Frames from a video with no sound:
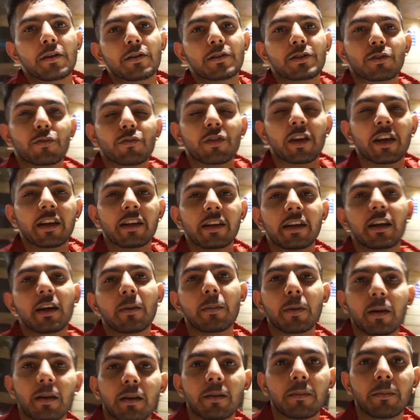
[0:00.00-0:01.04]
सो वी ended up
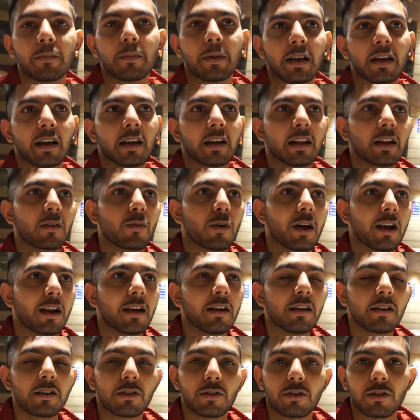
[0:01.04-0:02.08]
in Bikaner Wala
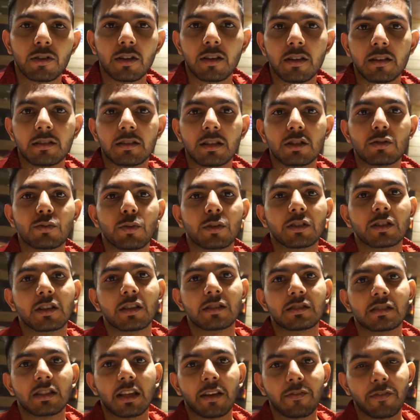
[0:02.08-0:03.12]
because this was the
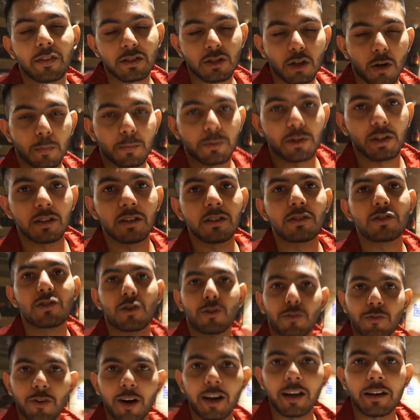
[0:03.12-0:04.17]
safest option so
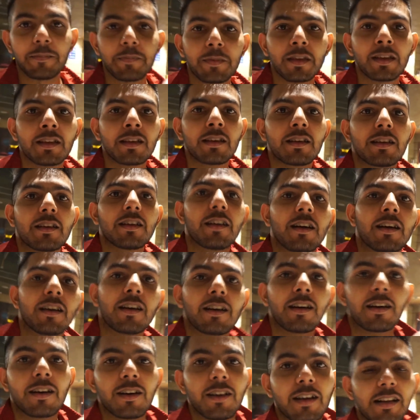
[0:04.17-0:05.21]
far.
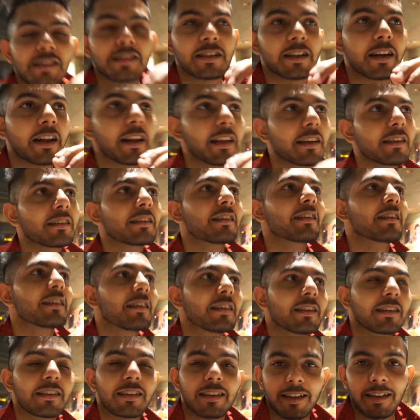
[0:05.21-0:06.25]
कंसिडरिंग
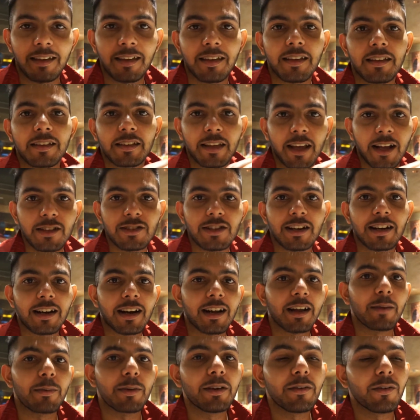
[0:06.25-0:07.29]
कि क्या चल रहा
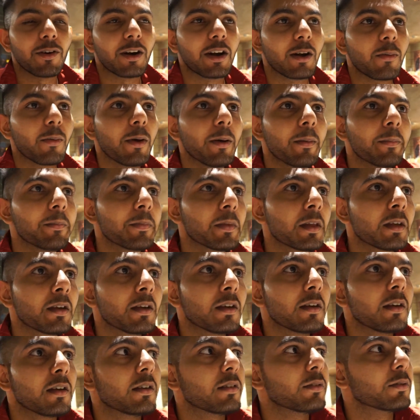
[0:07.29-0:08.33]
है अभी वर्ल्ड में
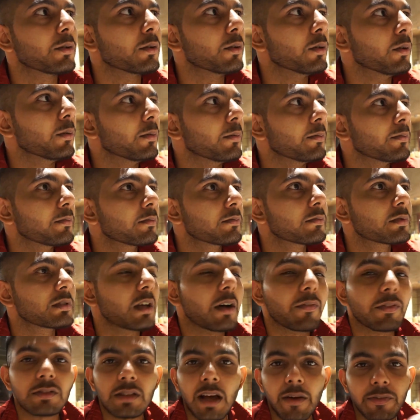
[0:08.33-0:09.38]
तो
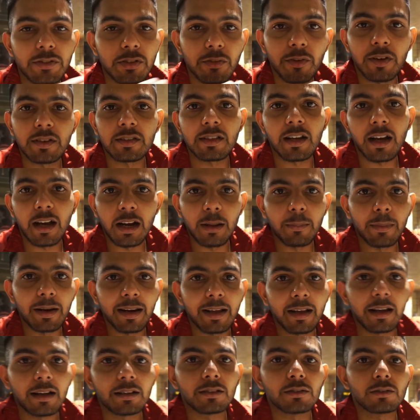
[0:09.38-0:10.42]
साफ साफ सफाई से खाना
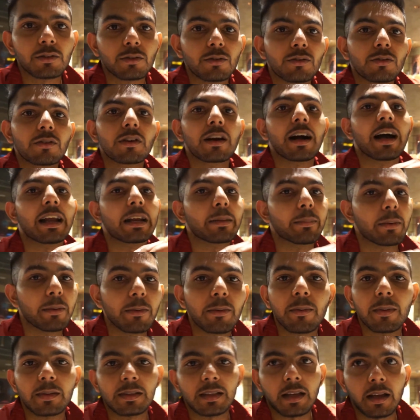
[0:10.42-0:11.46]
मिलेगा तो खाने में भी
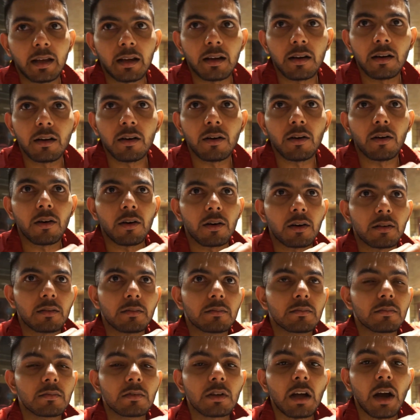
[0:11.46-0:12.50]
मज़ा आएगा और
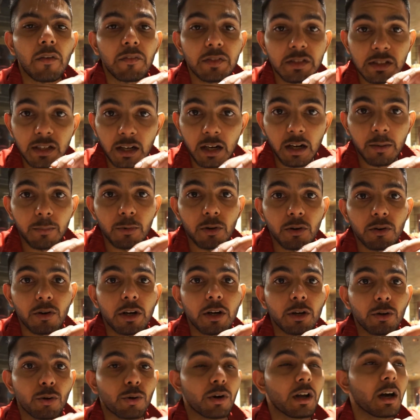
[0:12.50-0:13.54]
काफ़ी जगह हम लोगों ने
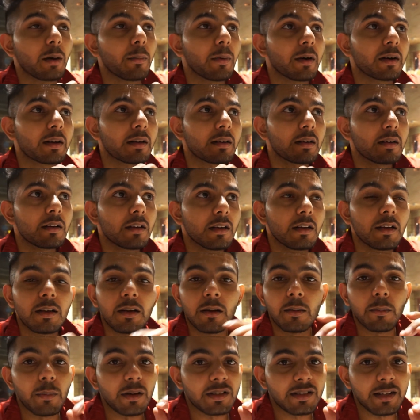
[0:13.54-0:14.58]
ढूंढा बट
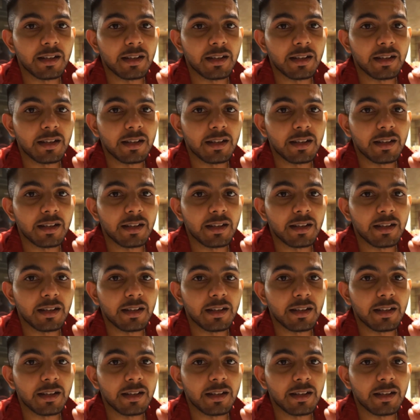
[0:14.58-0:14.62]
बस